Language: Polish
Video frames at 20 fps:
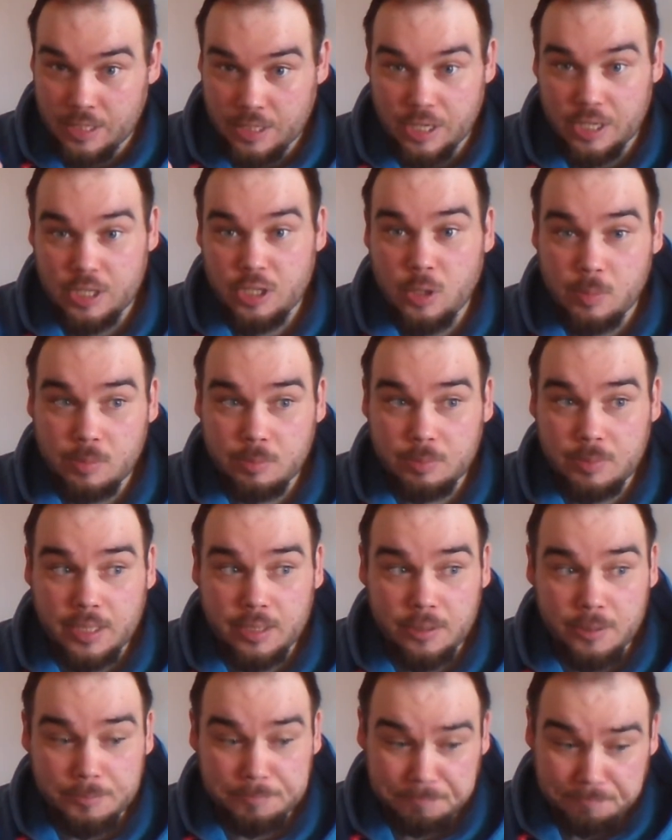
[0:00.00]
Nie chciałbym
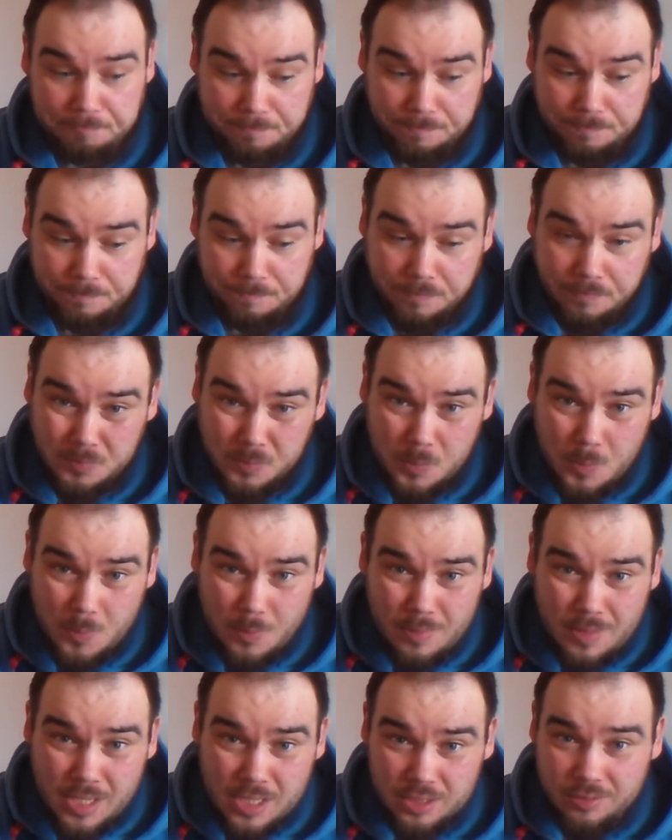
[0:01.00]
tego,
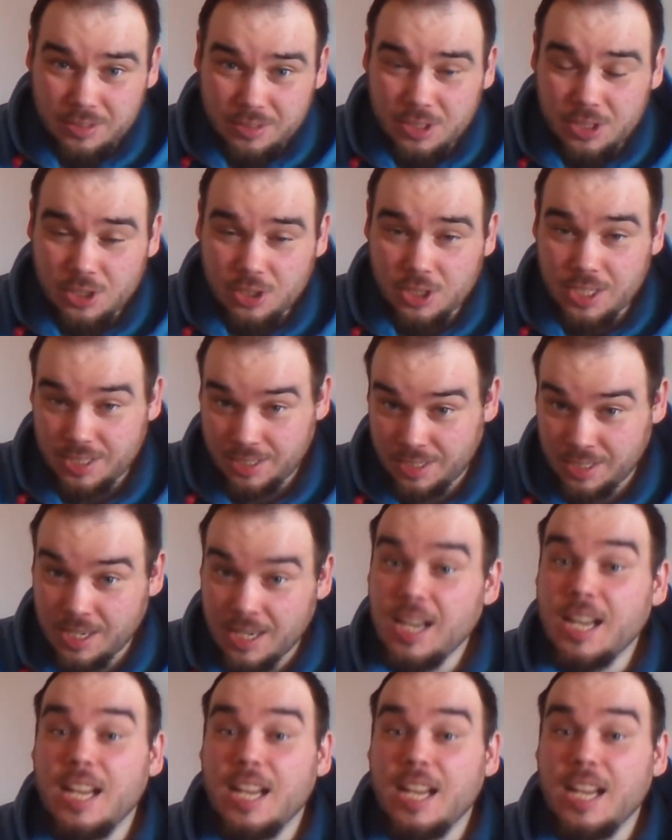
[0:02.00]
zwłaszcza, że